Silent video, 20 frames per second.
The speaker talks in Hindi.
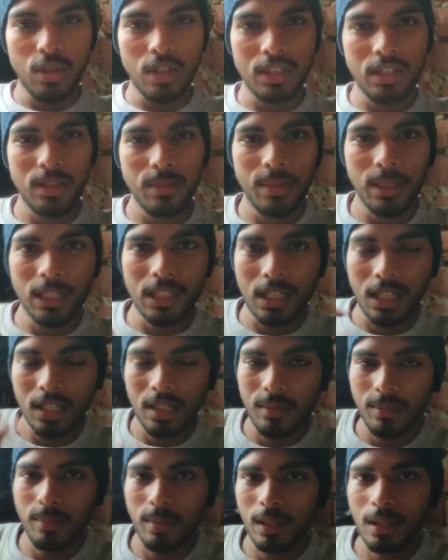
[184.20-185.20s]
फॉइस
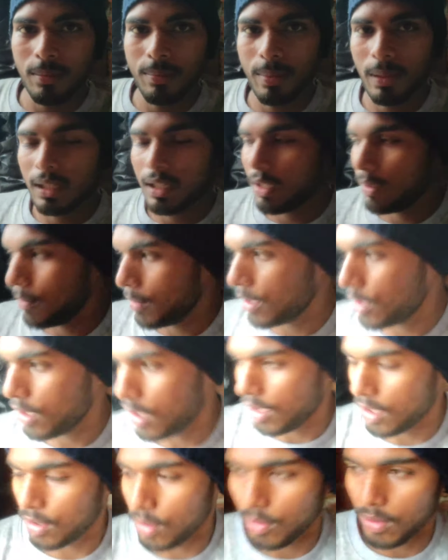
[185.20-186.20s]
बल्टाने में बर्फ पड़ गई मैं
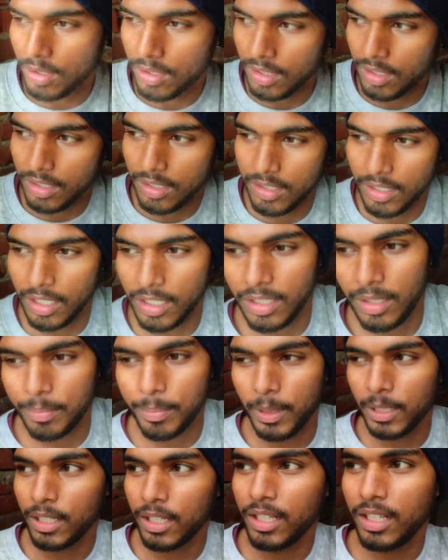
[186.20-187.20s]
दिखाता हूँ कितनी ज्यादा
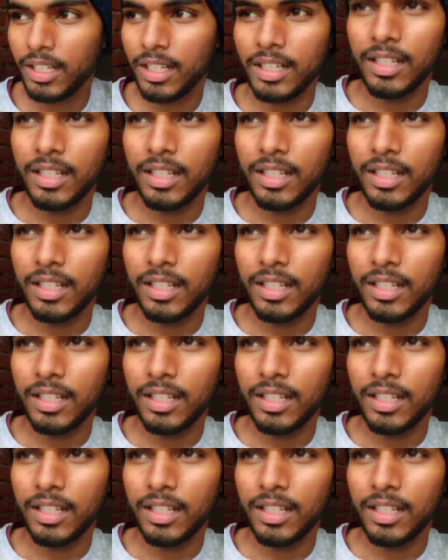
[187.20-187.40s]
पड़ गई